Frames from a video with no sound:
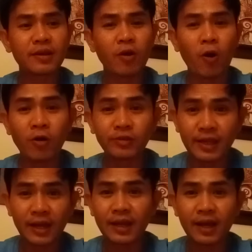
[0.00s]
ของ
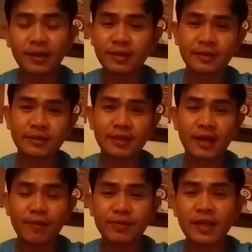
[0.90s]
สีเหลือง
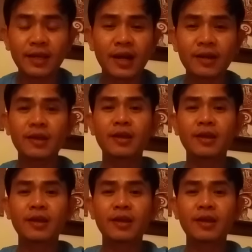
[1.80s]
นะครับ สีเหลือง